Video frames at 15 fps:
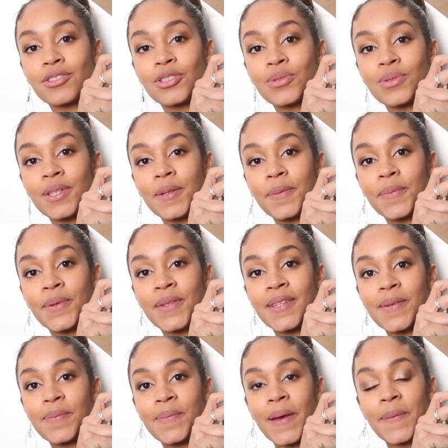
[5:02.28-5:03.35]
un joli
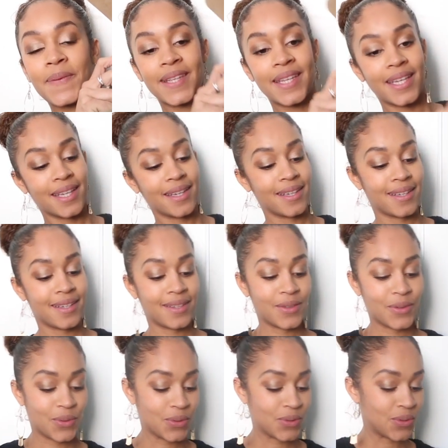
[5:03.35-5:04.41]
petit papier
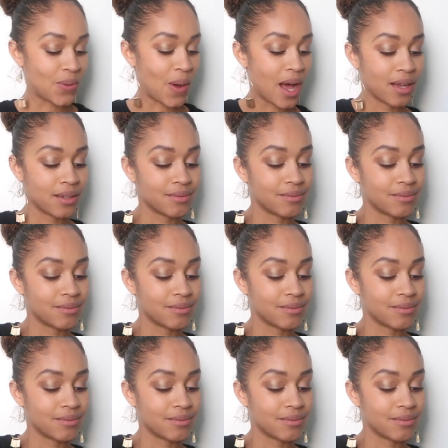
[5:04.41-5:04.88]
de soie.